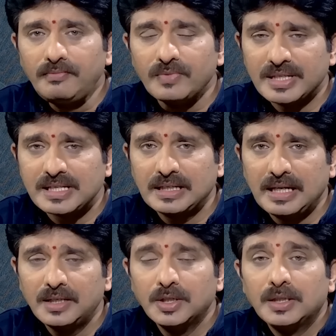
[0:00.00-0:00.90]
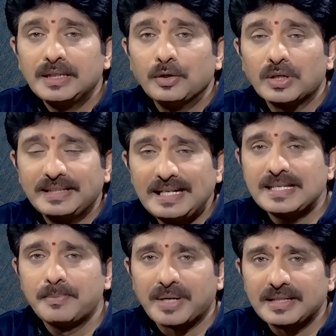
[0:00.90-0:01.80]
నిజంగా ఒక దేశ
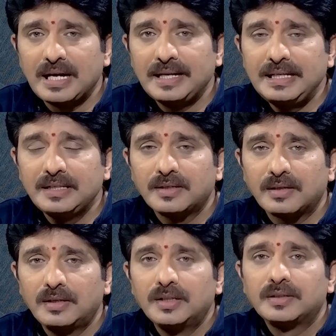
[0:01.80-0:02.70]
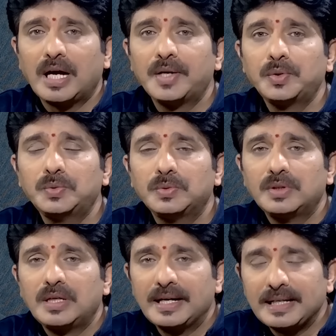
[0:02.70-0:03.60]
ప్రధాని తాను
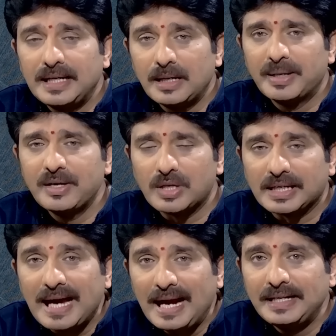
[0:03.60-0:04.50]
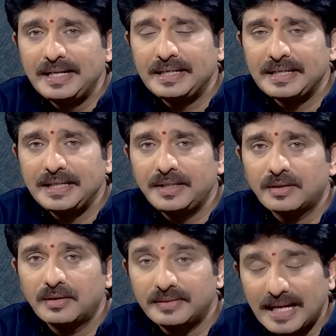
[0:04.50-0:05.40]
అంటే నిలబడే ఒక క్యాండిడేట్కి
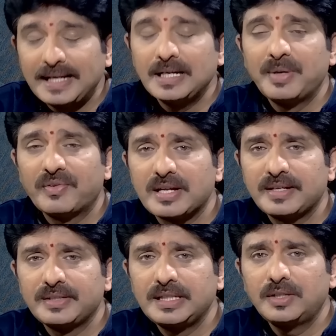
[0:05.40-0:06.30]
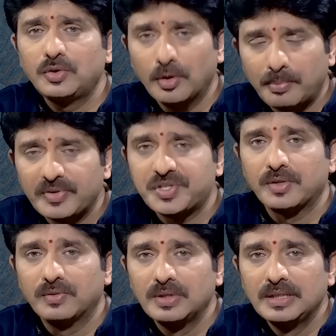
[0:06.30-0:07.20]
ధైర్యం ఇవ్వడం అనేది గొప్ప విషయం
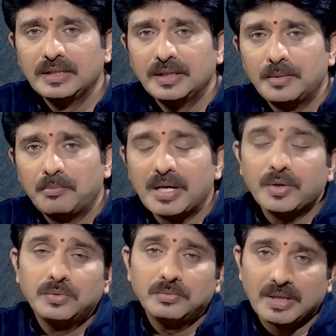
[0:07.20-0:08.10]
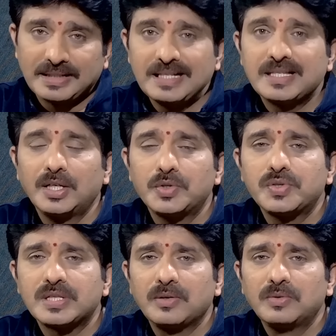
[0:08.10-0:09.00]
మనం మన దేశంలో
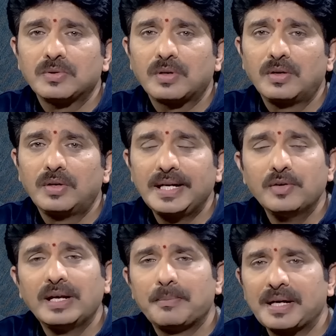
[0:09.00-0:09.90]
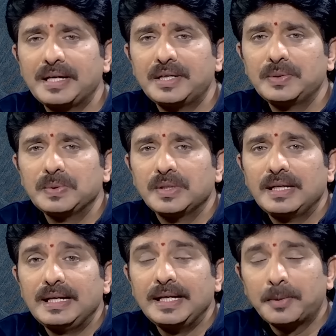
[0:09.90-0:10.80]
చూసాం రెండు వేల పన్నెండు
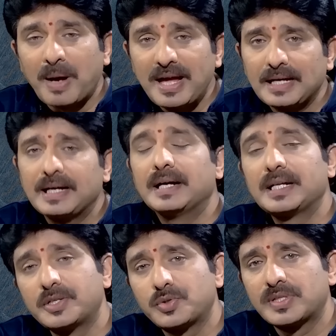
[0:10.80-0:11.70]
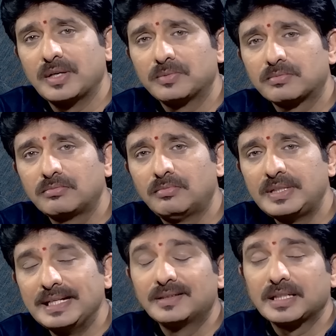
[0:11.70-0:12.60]
నిర్భయ ఘటన చూసాం
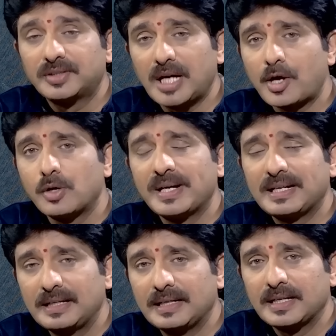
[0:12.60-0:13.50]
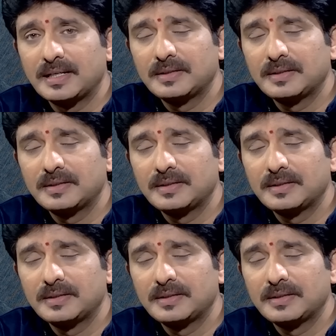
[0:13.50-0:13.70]
ఎంత దారుణమైన ఘటన